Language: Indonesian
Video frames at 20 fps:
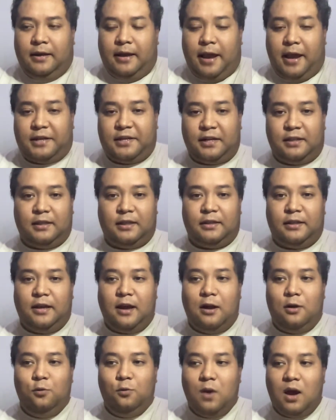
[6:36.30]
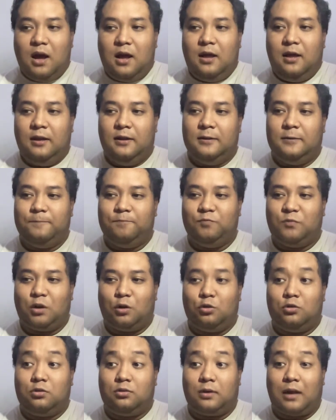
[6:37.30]
XLT32
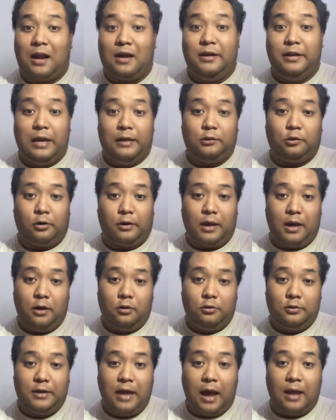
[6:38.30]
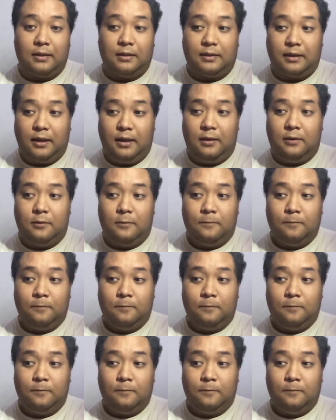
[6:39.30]
terus radiatornya harus ganti